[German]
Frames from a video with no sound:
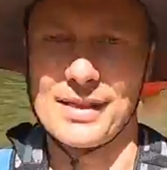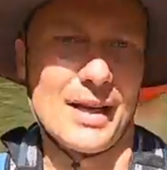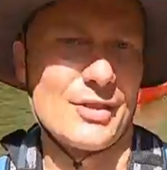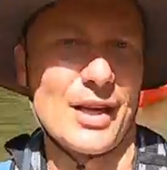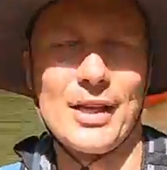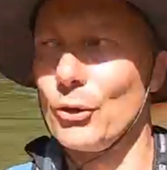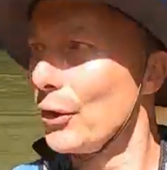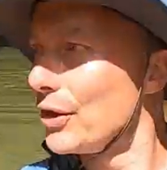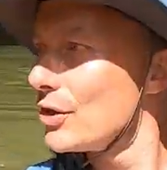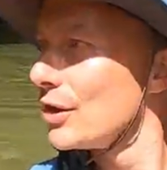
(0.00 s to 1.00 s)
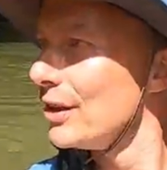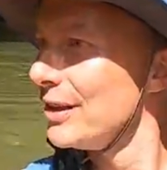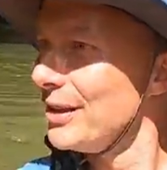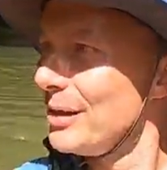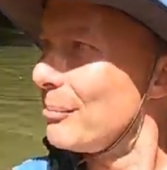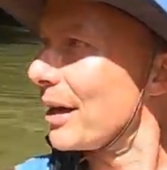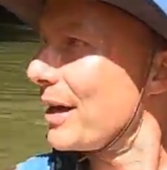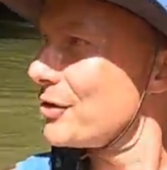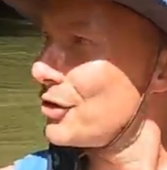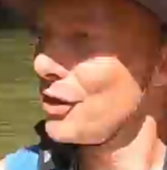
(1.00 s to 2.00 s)
Super geniale Touren. Die kann
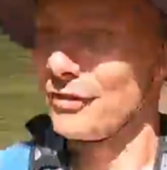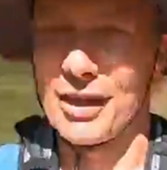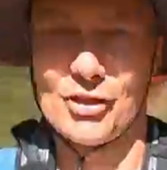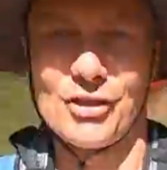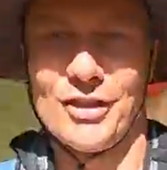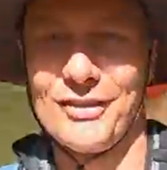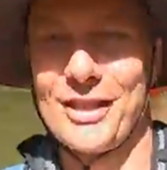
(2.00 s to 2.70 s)
man geführt oder auch